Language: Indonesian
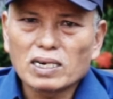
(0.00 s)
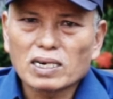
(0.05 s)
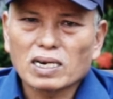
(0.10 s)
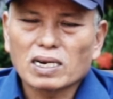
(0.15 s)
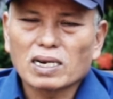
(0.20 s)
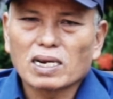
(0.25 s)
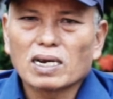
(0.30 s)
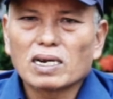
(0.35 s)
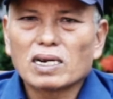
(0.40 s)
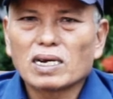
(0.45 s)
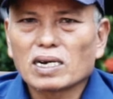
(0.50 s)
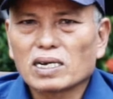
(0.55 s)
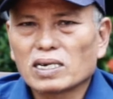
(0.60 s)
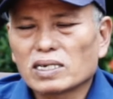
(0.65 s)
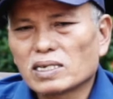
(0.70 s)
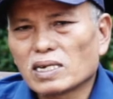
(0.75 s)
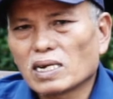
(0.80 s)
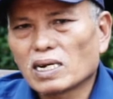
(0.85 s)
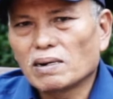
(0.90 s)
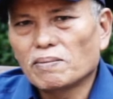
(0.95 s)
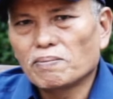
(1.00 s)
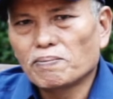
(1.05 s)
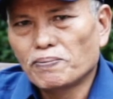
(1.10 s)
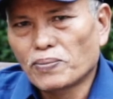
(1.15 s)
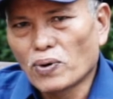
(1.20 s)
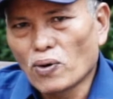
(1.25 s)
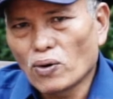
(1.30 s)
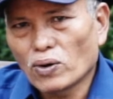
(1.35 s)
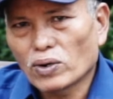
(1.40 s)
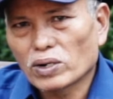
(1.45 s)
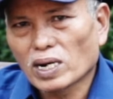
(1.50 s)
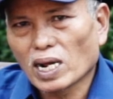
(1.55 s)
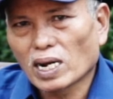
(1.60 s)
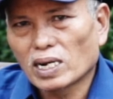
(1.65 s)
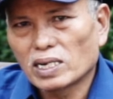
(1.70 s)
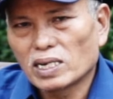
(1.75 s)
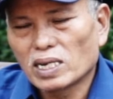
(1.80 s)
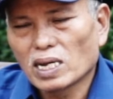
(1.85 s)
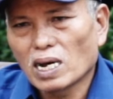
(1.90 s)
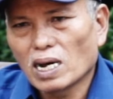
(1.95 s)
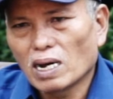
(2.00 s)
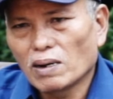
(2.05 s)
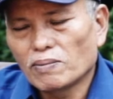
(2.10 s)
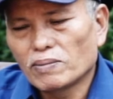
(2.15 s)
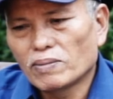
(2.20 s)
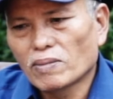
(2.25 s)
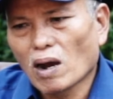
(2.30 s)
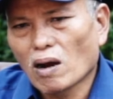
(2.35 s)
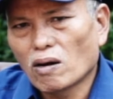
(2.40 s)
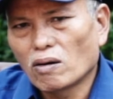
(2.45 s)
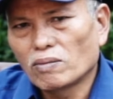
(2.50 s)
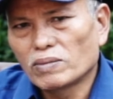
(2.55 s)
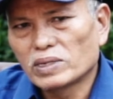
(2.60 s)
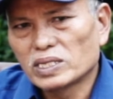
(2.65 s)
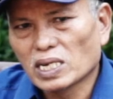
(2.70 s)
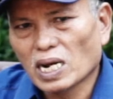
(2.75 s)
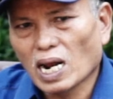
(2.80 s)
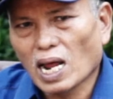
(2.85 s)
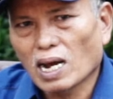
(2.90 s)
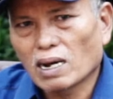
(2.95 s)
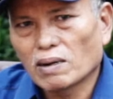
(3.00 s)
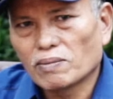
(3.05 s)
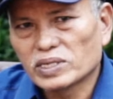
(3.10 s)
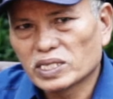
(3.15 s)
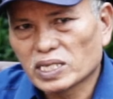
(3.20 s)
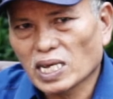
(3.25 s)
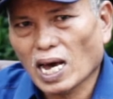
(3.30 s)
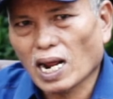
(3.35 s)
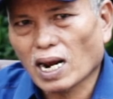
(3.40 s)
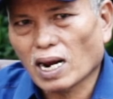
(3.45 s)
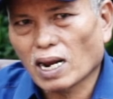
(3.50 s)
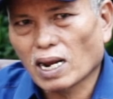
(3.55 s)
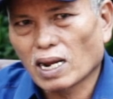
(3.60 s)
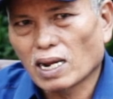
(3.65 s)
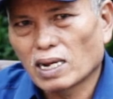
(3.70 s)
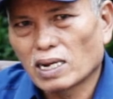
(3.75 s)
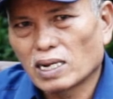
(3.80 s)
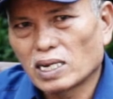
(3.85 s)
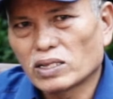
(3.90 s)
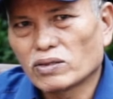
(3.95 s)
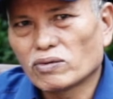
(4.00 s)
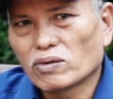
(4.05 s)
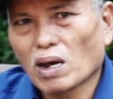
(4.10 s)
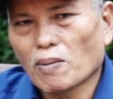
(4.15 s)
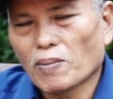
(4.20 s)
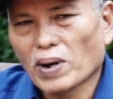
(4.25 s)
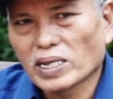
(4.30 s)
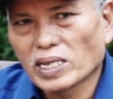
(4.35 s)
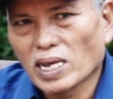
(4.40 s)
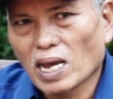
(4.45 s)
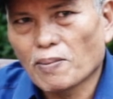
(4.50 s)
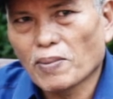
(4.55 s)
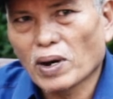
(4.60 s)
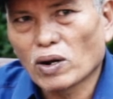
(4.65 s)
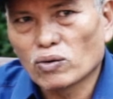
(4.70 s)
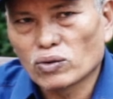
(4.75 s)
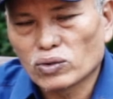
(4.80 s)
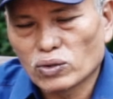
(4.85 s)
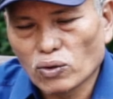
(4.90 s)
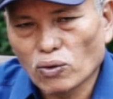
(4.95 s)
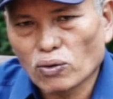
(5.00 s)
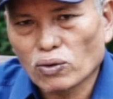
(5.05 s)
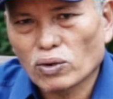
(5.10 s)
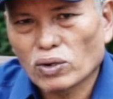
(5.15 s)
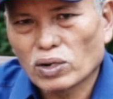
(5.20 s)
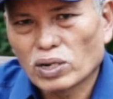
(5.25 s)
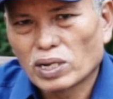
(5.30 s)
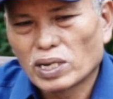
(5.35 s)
karena dagingnya empuk dan dia mau menjelang besar. Itu namanya tuk